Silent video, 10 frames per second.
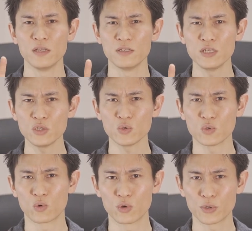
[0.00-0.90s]

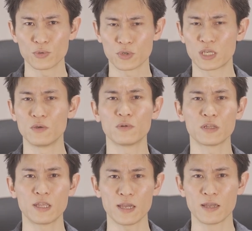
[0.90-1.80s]
25度の気
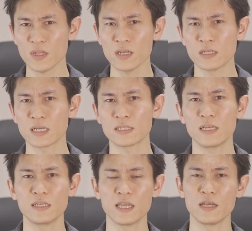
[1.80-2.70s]
温で撮
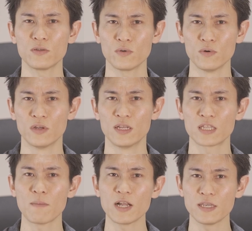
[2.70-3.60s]
影していると
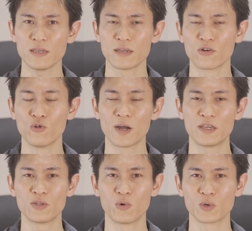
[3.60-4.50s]
たまに
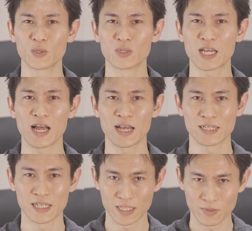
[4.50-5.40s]
オーバーヒート放送値が
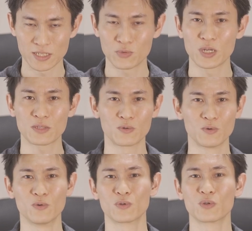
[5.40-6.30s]
発生します。この後の
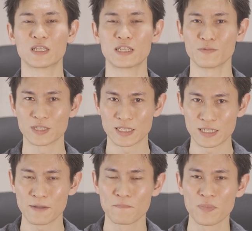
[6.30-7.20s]
方法を取ってというのですね。